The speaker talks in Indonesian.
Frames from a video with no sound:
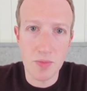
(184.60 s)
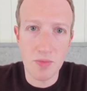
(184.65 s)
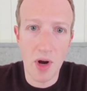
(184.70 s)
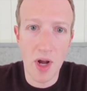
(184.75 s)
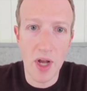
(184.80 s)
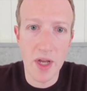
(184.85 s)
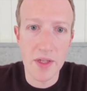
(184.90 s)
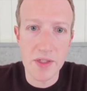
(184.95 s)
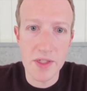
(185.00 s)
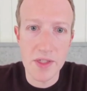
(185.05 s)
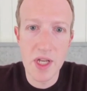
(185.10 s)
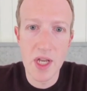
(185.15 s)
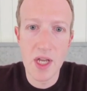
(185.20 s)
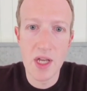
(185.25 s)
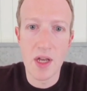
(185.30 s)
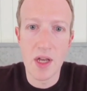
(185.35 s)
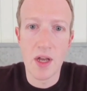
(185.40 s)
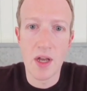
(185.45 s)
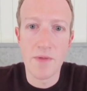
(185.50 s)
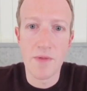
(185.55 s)
digunakan
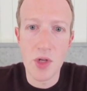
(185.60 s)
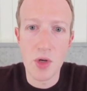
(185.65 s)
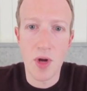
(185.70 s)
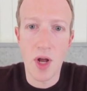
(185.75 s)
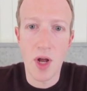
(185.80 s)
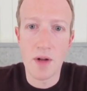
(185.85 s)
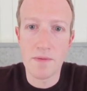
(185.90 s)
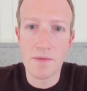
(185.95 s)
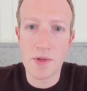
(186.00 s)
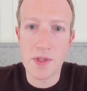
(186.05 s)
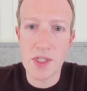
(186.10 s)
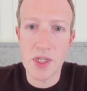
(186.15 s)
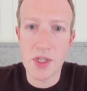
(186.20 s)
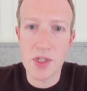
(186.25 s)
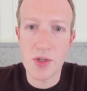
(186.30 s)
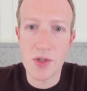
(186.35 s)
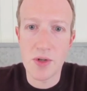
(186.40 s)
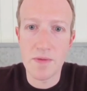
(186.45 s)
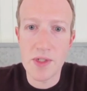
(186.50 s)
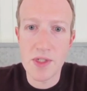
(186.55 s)
secara menyeluruh,
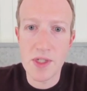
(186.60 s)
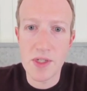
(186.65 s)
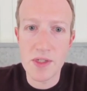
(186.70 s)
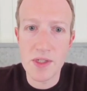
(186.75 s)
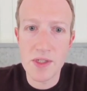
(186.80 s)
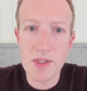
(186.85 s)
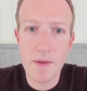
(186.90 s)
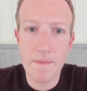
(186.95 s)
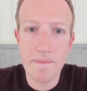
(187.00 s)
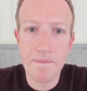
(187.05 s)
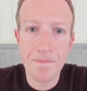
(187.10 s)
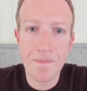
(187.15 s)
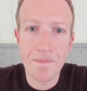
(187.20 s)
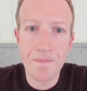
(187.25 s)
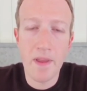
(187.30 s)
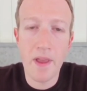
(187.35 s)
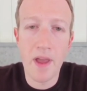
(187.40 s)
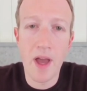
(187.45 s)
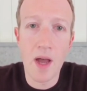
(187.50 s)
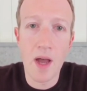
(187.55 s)
sampaikan ke
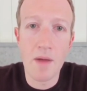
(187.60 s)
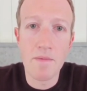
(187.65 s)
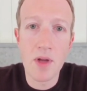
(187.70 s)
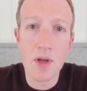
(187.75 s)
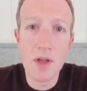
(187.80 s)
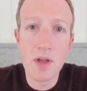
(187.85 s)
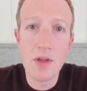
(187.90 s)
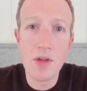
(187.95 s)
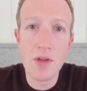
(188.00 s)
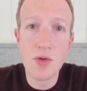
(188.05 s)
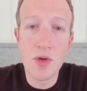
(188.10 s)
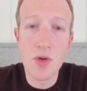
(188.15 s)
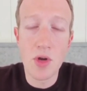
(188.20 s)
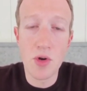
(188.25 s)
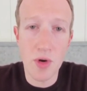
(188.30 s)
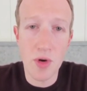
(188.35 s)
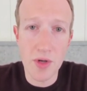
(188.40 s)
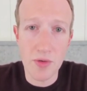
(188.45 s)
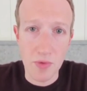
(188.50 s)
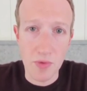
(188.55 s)
teman-teman kalian
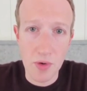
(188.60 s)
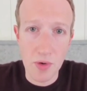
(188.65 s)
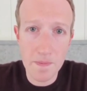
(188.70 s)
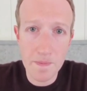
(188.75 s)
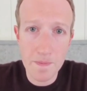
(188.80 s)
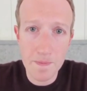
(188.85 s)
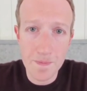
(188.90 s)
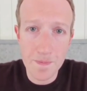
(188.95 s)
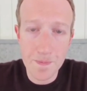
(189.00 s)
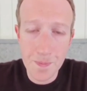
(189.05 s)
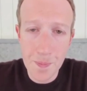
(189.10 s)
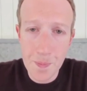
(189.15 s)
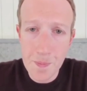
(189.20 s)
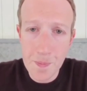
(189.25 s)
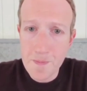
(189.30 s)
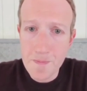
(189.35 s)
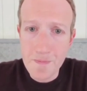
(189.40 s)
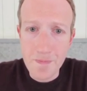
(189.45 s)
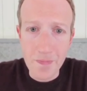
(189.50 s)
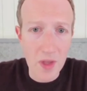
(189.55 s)
informasi ini ya
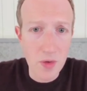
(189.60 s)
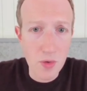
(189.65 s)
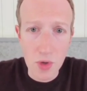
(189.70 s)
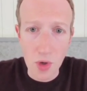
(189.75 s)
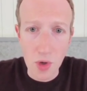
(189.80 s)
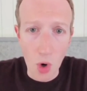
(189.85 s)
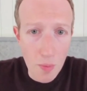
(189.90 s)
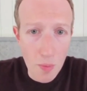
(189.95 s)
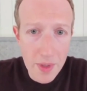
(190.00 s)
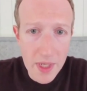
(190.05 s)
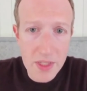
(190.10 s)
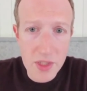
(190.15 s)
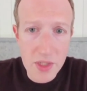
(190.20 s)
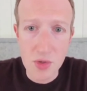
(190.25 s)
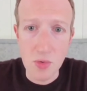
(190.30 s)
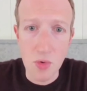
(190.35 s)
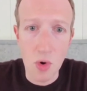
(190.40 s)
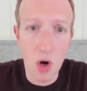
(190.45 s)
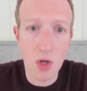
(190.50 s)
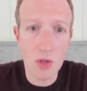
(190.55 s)
guys. Mari
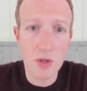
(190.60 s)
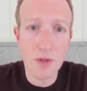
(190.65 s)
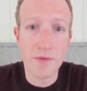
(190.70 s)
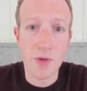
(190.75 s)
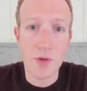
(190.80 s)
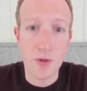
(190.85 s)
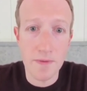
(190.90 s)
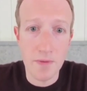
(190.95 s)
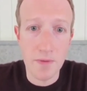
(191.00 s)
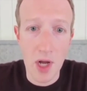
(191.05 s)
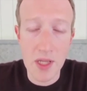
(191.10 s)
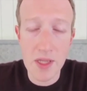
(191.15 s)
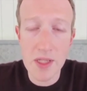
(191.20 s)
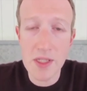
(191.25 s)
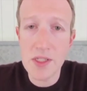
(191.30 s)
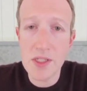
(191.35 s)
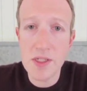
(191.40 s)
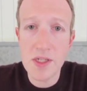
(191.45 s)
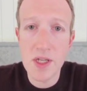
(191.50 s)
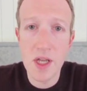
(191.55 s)
menjadi yang tercepat.
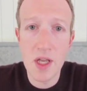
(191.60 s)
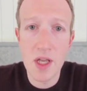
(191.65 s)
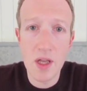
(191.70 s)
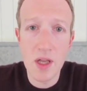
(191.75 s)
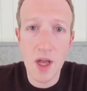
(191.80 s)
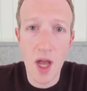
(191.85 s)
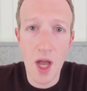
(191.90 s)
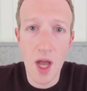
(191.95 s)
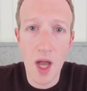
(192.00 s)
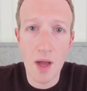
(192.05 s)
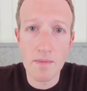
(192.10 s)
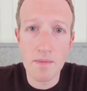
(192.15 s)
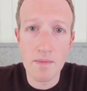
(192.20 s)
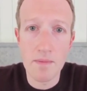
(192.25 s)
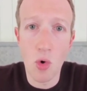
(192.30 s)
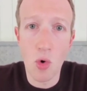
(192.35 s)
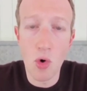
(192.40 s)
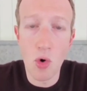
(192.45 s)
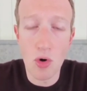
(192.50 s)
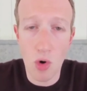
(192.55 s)

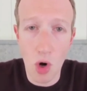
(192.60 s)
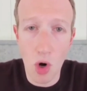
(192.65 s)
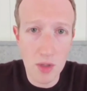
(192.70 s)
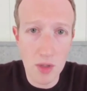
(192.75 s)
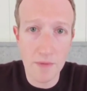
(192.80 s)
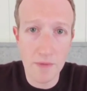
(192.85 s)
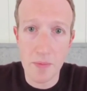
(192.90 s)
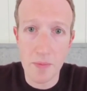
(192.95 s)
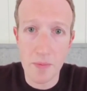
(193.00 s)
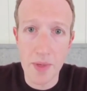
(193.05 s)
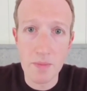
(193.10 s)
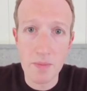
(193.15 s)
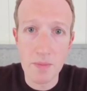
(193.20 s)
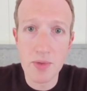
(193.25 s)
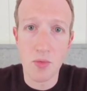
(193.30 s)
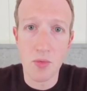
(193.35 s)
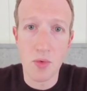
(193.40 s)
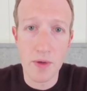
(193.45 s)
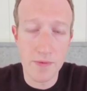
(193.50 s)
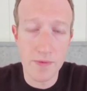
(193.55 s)
Nah,
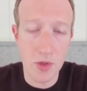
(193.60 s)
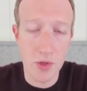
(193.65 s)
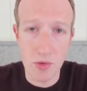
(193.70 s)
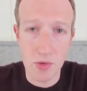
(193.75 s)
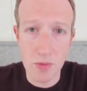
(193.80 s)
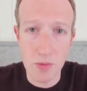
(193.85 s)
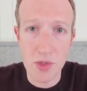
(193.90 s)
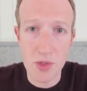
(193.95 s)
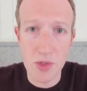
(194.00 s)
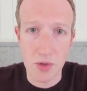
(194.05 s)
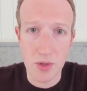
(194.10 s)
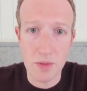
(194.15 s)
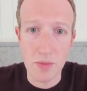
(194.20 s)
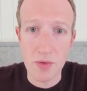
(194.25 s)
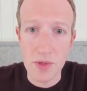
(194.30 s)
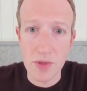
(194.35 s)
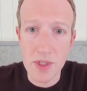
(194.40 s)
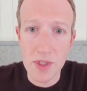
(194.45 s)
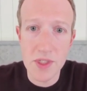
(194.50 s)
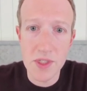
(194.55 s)
berikut bagaimana cara
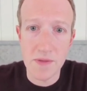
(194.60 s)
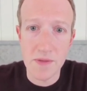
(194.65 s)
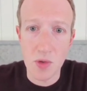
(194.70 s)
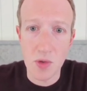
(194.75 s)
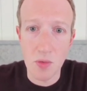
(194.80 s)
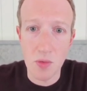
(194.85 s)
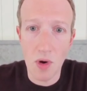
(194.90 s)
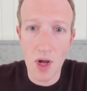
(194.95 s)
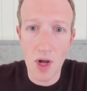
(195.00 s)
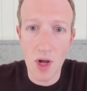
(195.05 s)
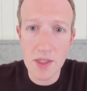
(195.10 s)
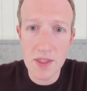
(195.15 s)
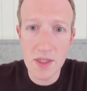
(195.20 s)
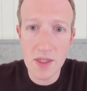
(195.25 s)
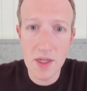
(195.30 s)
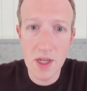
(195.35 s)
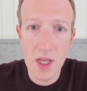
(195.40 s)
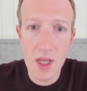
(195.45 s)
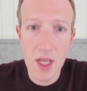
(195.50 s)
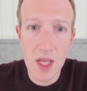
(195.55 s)
menggunakan
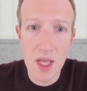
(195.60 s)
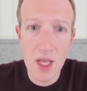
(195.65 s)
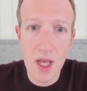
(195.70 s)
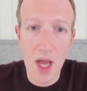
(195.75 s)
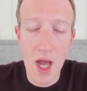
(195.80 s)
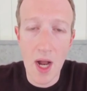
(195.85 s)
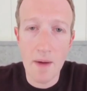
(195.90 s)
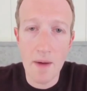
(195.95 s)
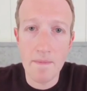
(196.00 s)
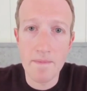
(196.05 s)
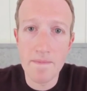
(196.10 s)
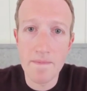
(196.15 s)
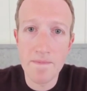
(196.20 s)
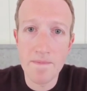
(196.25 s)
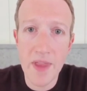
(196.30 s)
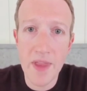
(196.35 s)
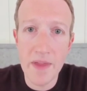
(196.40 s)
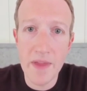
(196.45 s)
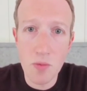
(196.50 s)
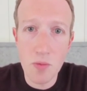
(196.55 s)
aplikasi tersebut.
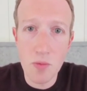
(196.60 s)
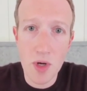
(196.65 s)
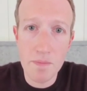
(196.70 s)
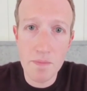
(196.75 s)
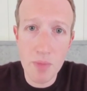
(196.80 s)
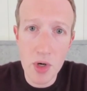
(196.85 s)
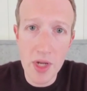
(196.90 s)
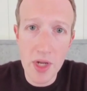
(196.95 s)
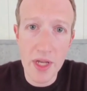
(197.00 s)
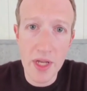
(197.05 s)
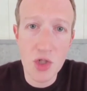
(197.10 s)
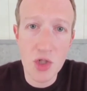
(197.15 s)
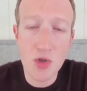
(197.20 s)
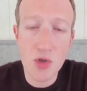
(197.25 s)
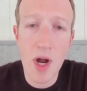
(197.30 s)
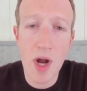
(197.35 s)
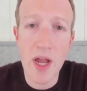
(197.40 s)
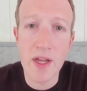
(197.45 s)
Terima kasih.